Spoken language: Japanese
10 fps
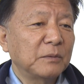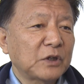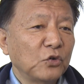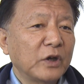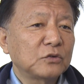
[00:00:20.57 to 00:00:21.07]
ま
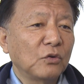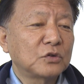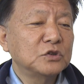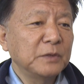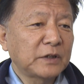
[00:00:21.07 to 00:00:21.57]
た与野党を
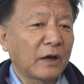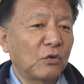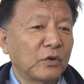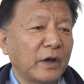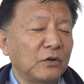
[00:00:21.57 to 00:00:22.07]
含めた
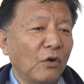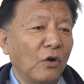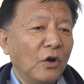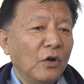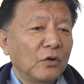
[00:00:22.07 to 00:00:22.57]
今回の